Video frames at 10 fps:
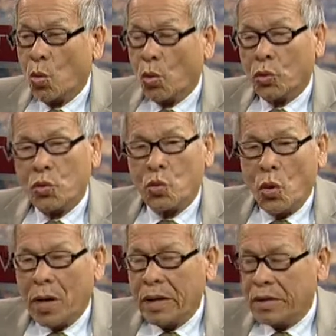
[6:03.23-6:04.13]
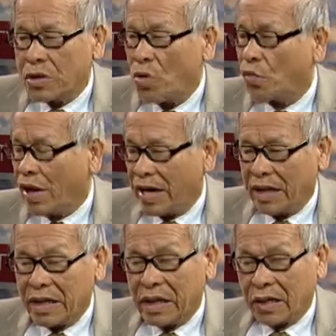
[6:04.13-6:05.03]
của Trung Quốc đấy không phải
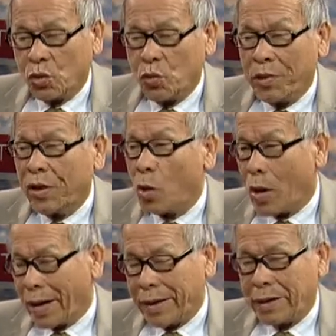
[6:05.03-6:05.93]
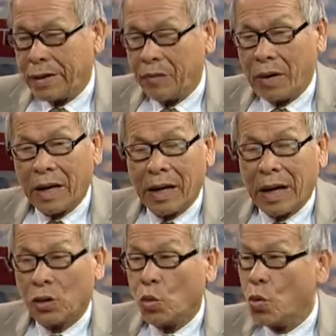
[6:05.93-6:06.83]
là những kẻ thù bên ngoài và là
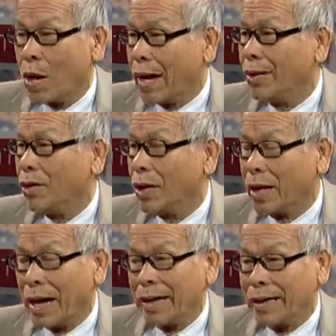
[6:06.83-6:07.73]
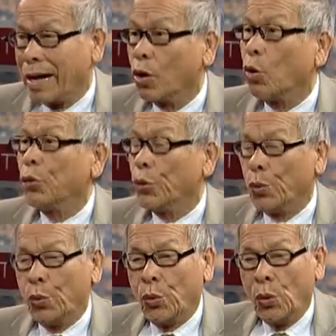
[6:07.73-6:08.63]
kẻ thù ngay ngay là nội
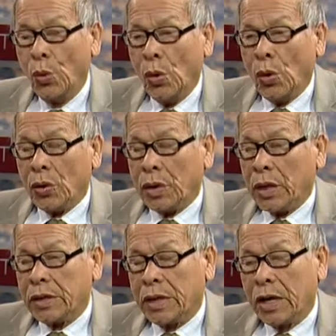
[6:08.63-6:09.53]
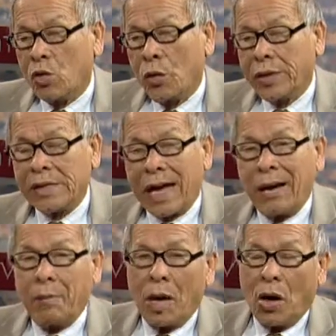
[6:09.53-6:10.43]
thù tức là những cái quốc
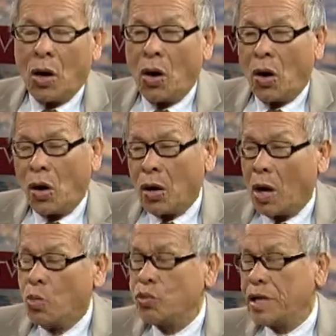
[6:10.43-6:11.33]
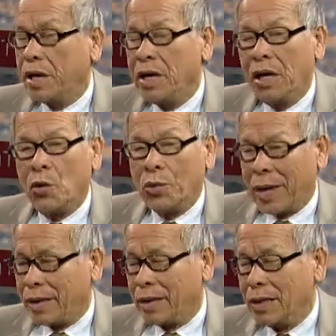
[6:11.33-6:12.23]
gia mà họ khống chế lâu
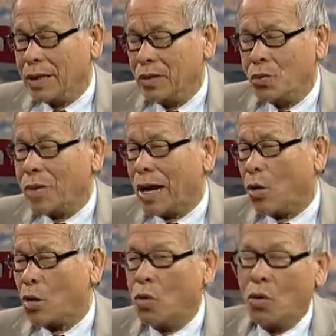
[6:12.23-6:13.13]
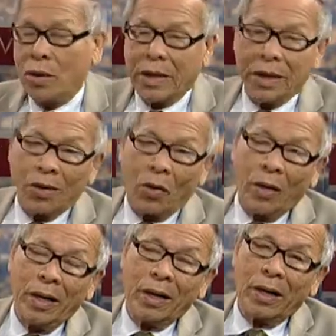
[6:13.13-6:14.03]
nay lúc nào cũng có thể
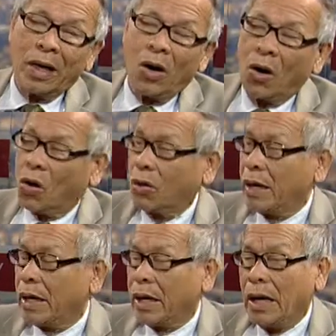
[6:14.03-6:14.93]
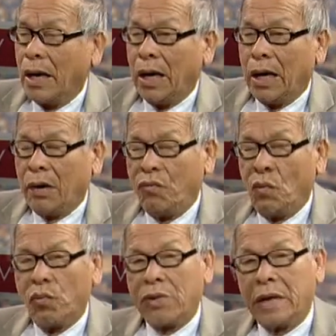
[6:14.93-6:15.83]
nói rằng là họ có thể ờ,
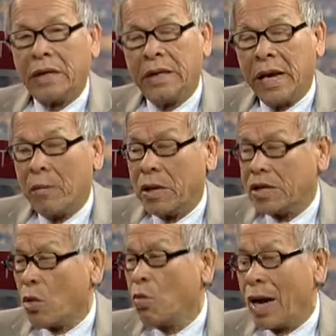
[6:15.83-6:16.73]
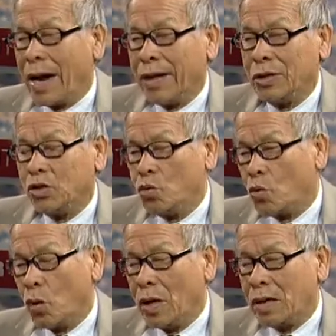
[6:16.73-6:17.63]
vùng dậy để mà chống lại Trung
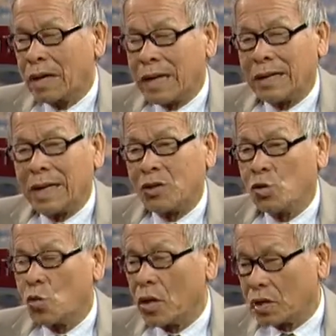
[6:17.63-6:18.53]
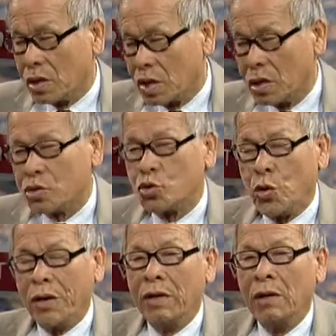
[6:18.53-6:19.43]
Quốc thành ra Trung Quốc thường
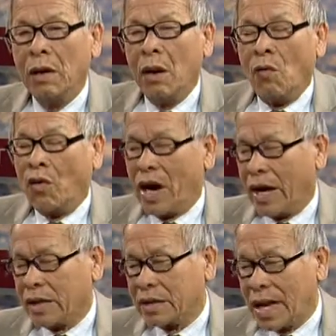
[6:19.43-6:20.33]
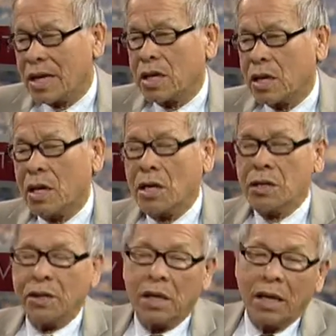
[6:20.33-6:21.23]
xuyên phải tăng
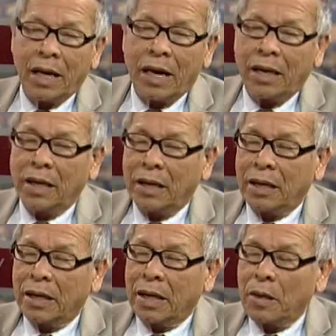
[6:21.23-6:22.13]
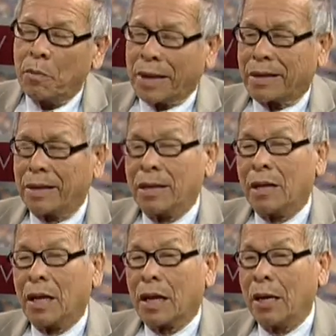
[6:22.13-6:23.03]
cường những cái cái cái cái, cái mặt
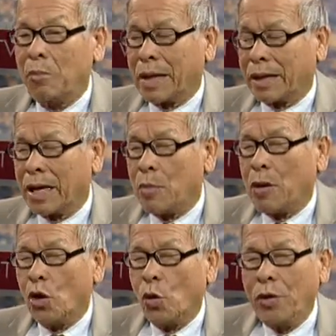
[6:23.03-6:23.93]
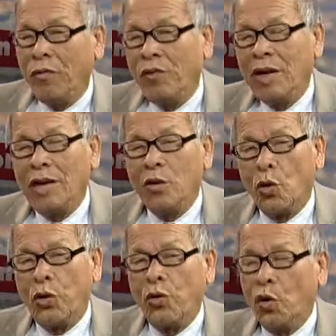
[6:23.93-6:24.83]
à, cái mặt để mà đối với
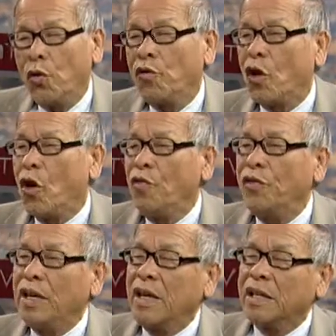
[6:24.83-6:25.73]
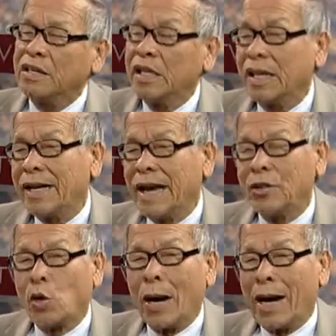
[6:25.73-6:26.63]
đối đối phó với lại những cái đe
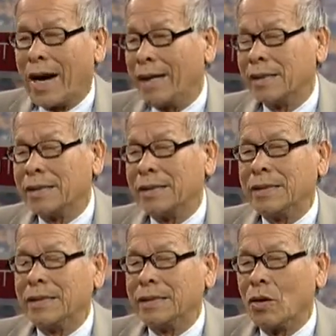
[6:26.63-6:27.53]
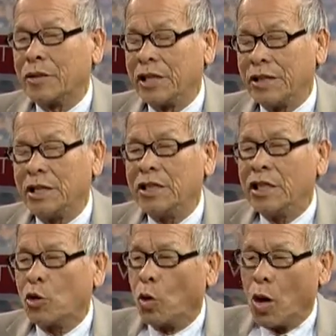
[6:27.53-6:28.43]
dọa ngay từ trên đất
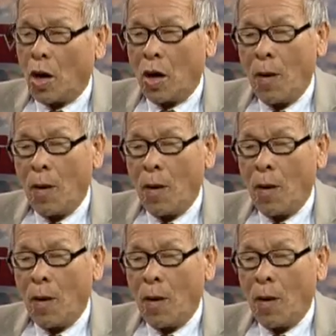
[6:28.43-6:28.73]
nước của họ